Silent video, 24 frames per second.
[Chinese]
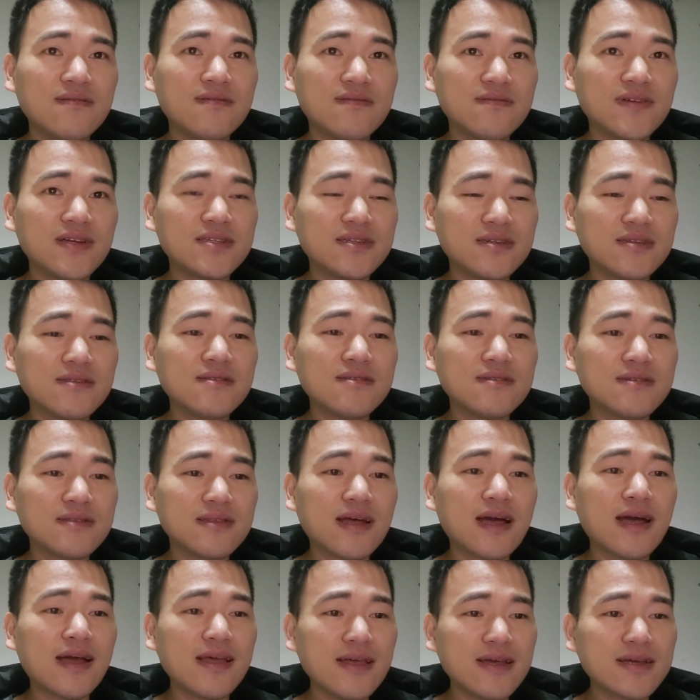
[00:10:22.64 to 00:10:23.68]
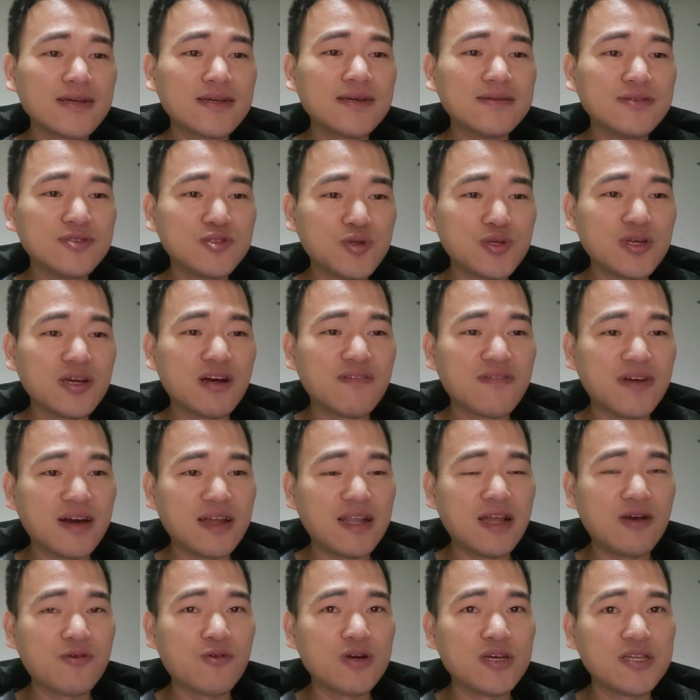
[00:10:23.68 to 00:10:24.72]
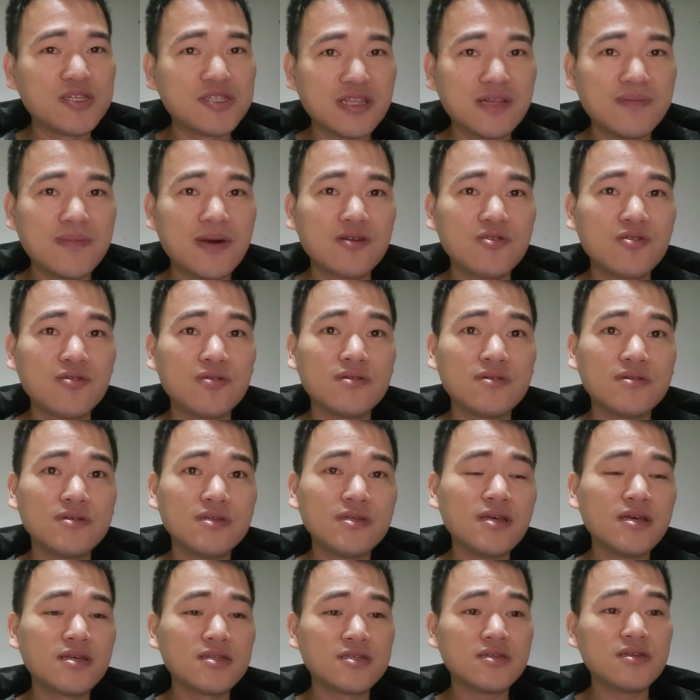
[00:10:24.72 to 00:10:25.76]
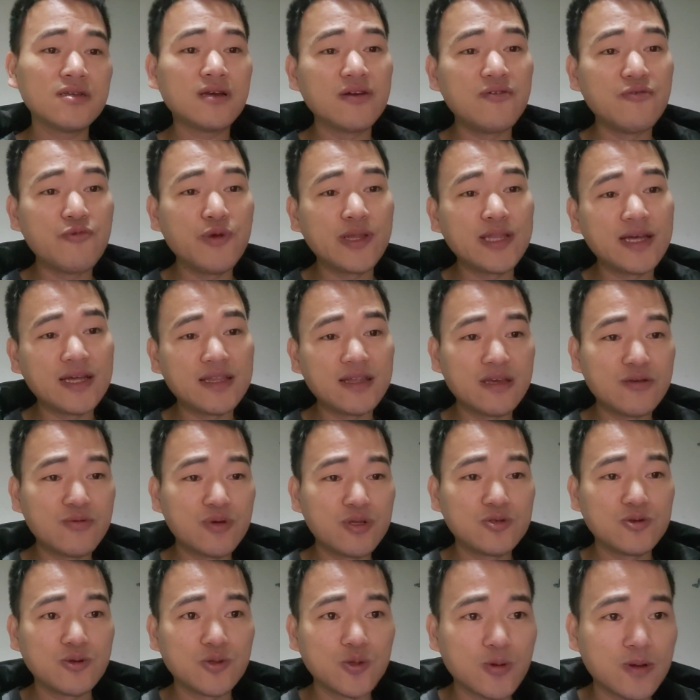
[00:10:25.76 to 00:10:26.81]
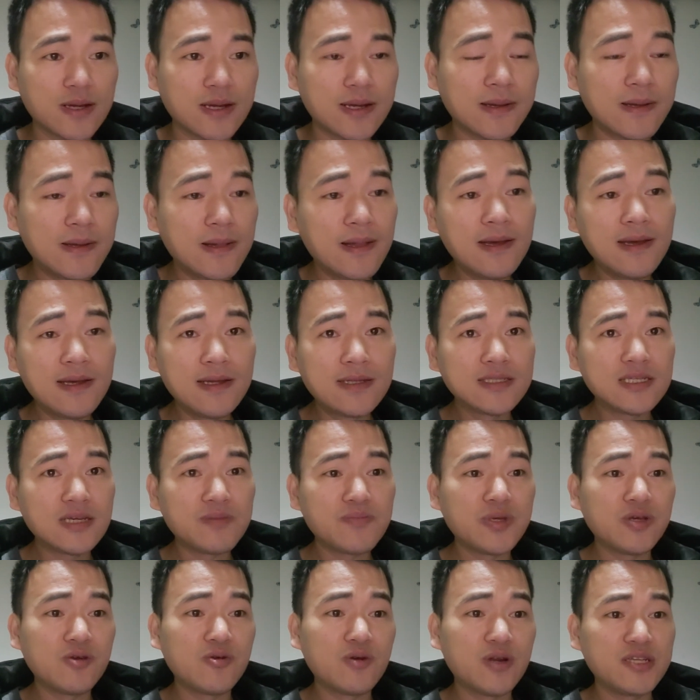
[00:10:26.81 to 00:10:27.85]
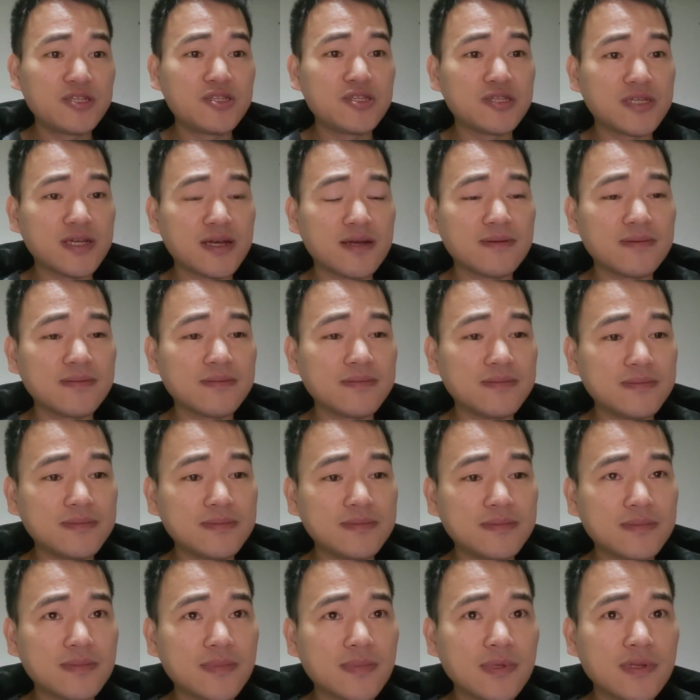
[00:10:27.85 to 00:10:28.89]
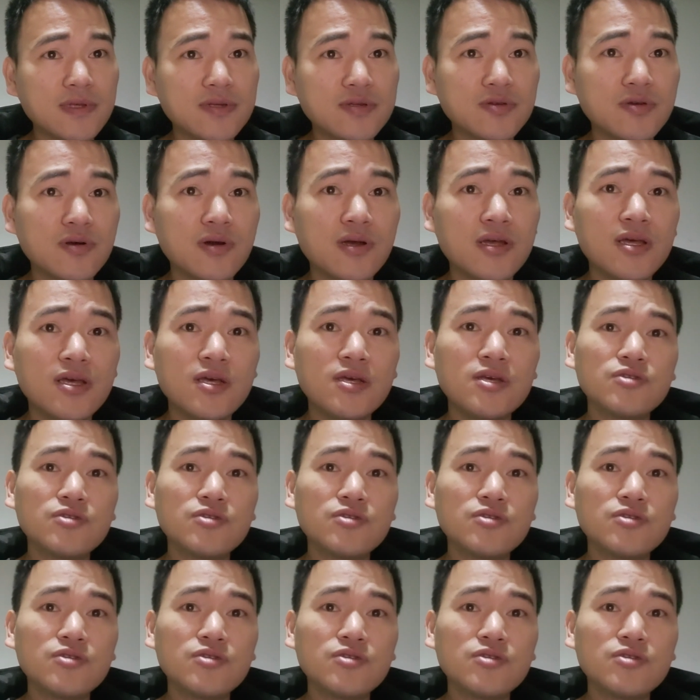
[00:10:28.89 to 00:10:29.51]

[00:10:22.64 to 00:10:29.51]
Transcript: 反正他也跟最高法闹过很深的矛盾，这也是很伟大的一位总统啊，在美国历史上，是吧？